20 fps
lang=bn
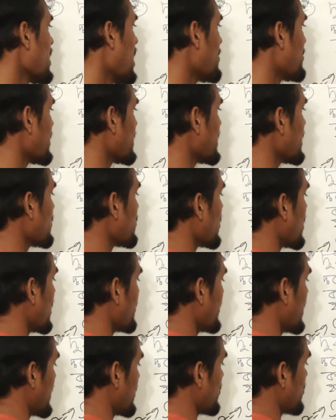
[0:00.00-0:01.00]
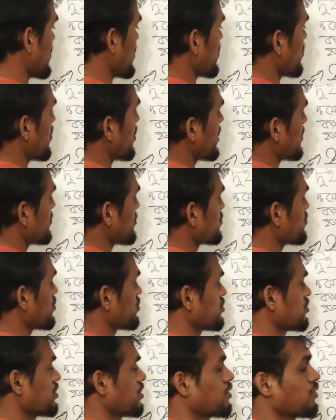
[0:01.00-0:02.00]
আমরা কি করলাম এককের ঘরে এবং
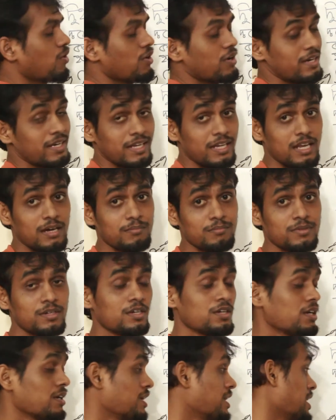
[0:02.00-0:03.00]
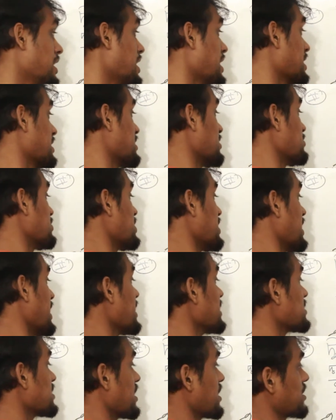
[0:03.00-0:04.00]
দশকের ঘর নিলাম একটা হচ্ছে
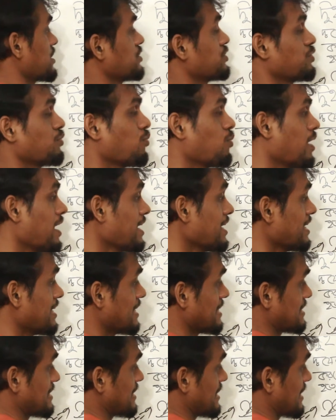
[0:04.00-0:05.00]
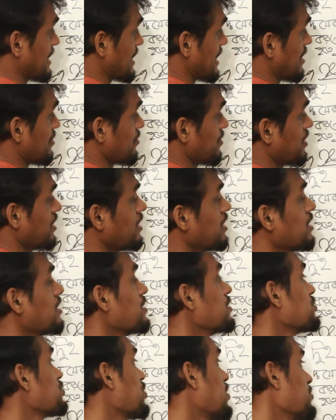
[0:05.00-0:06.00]
এক্স আর একটা হচ্ছে ওয়াই যেটাকে আমরা
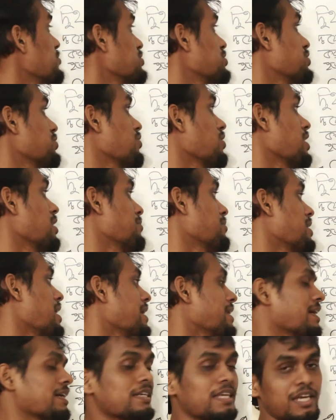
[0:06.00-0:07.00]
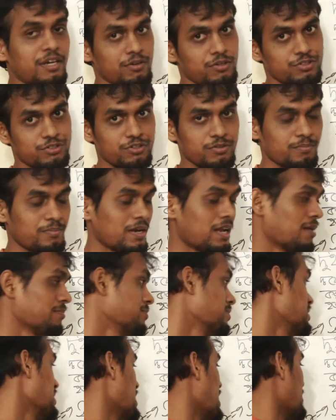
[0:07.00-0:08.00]
সমষ্টি করলাম নাইন একটা ইকুয়েশন পেলাম
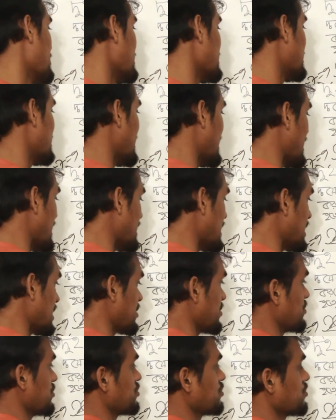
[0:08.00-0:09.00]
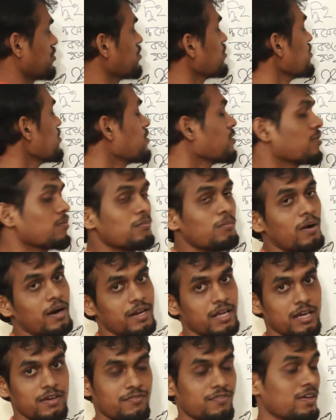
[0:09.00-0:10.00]
আমরা সেকেন্ড ইকুয়েশনও
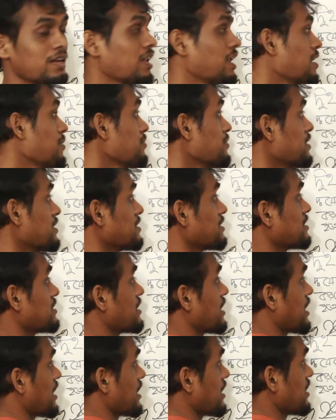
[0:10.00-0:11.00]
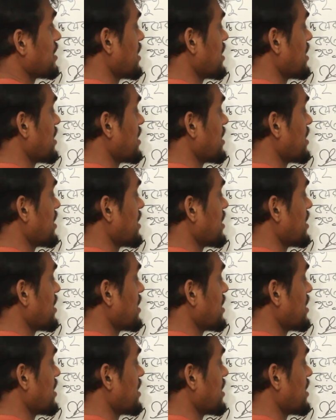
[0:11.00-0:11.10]
বানায় ফেললাম সেকেন্ড